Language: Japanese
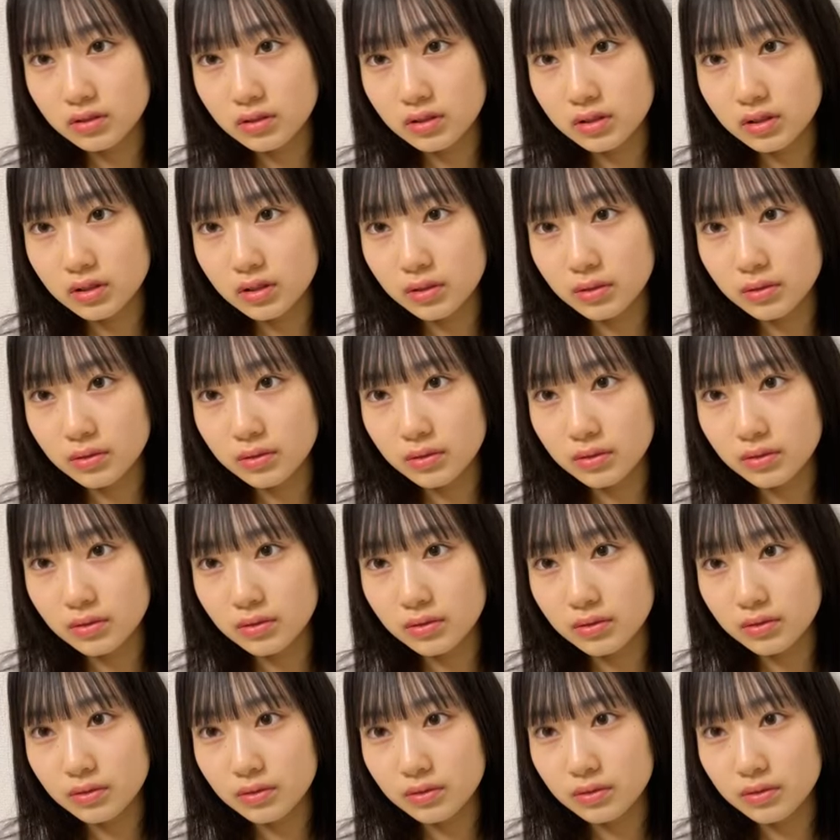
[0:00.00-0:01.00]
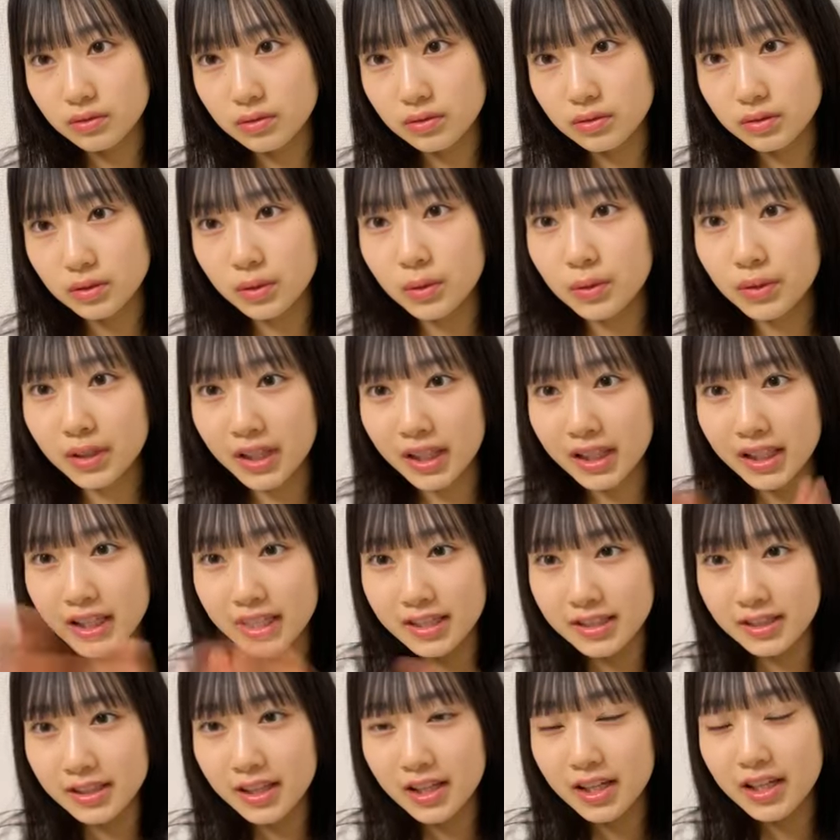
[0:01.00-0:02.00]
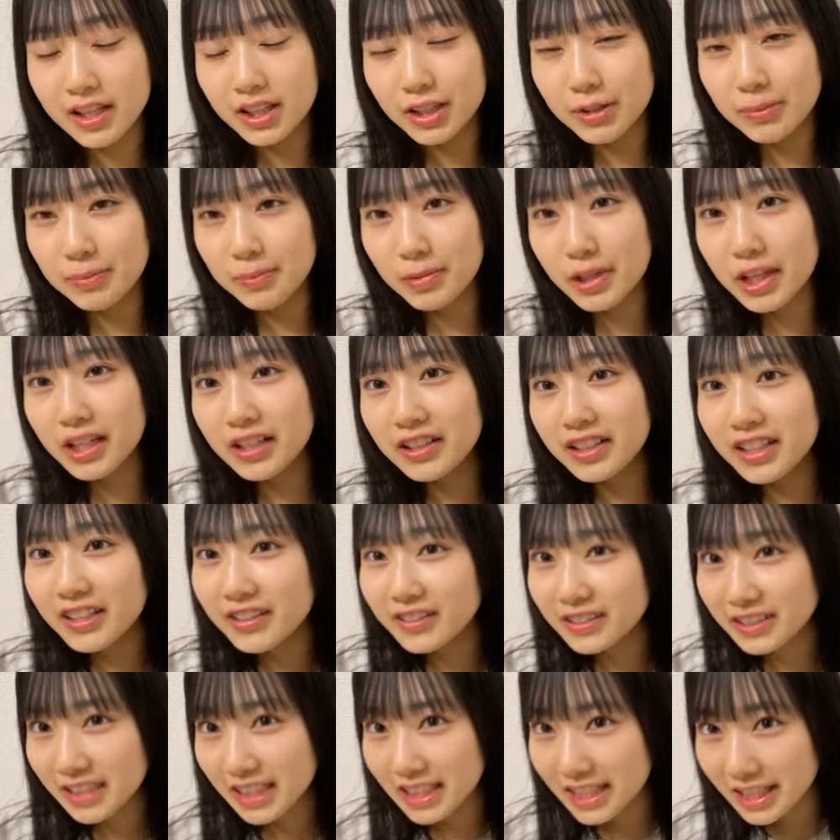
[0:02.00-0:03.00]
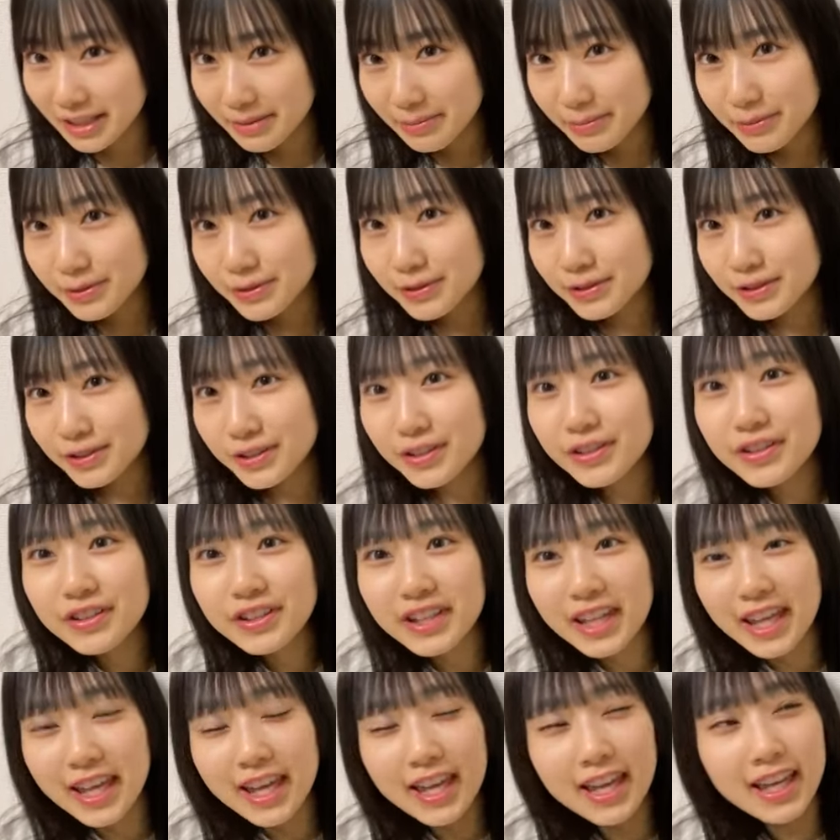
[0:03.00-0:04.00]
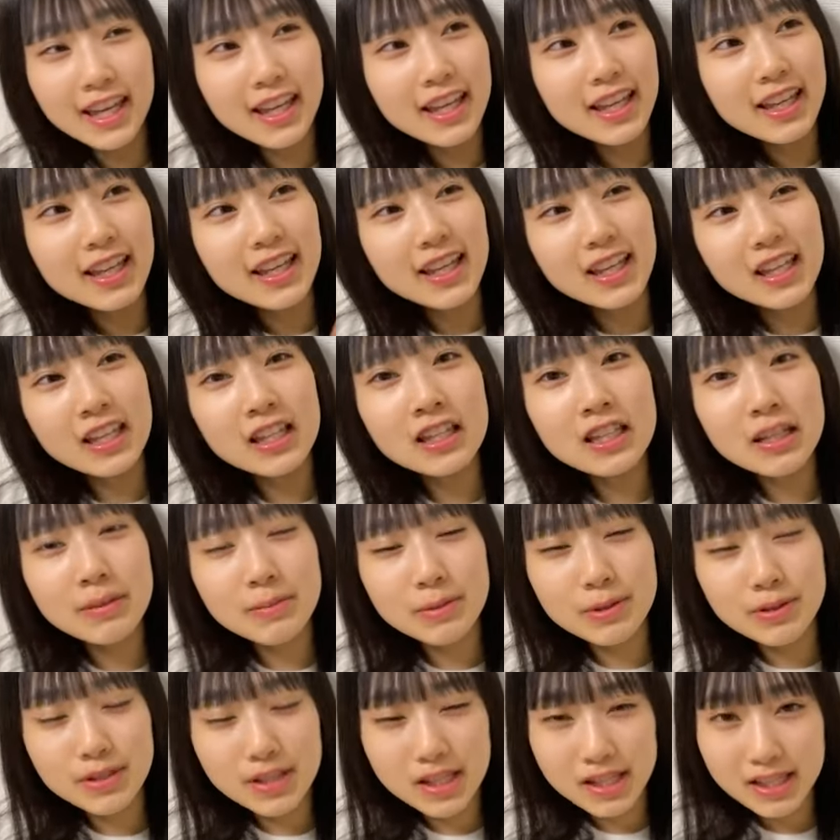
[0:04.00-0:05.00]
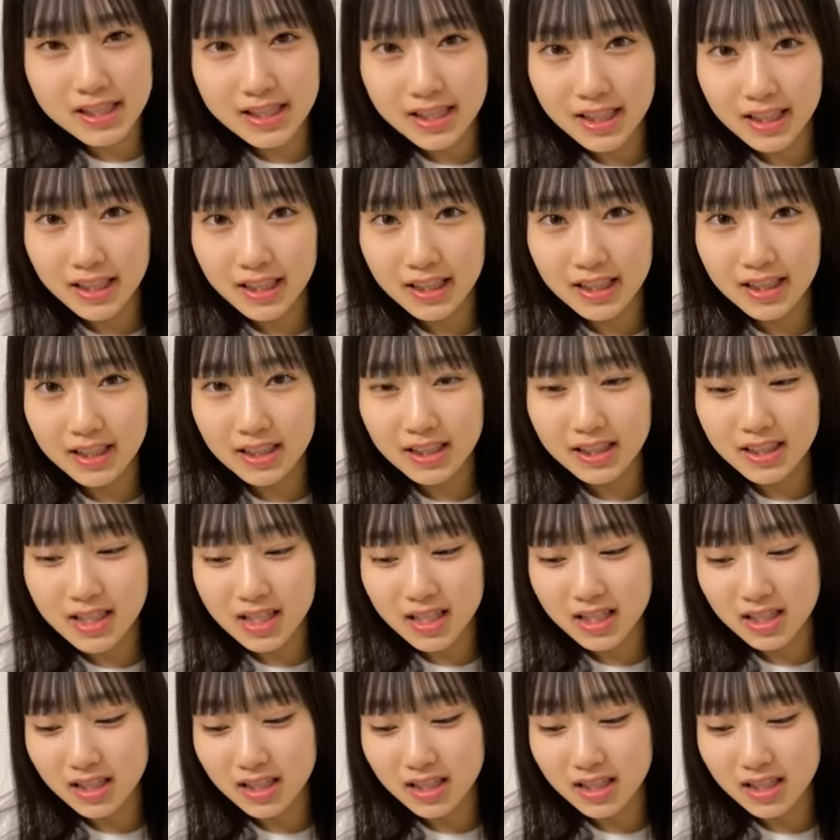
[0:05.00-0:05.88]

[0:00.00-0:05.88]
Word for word: そうそうなんですトップエルネオさんにもソロでインタビューをさせてさ